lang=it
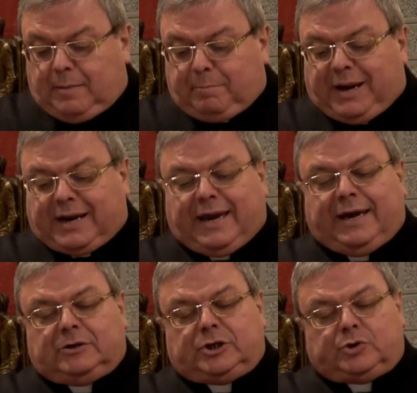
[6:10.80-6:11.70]

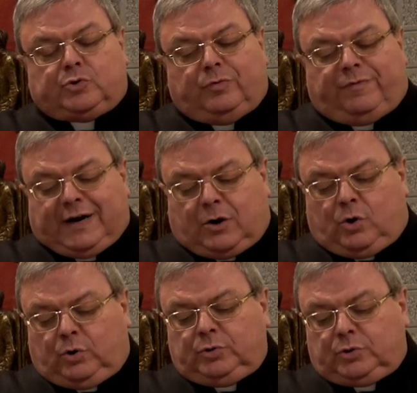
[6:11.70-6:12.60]
perché Gesù va
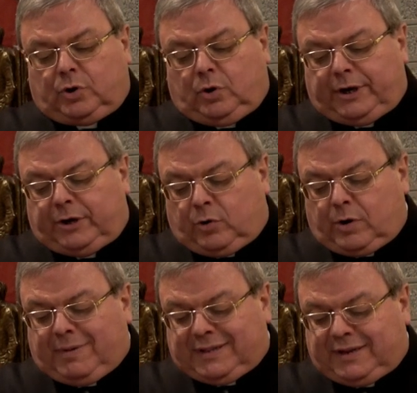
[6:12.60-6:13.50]
contro le
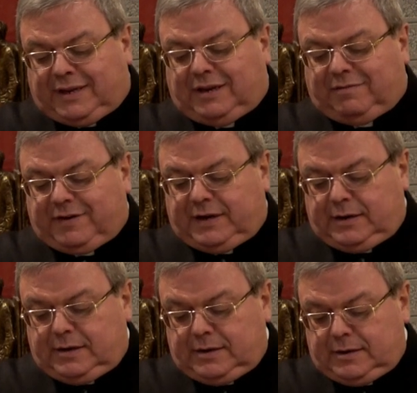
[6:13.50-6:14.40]
normative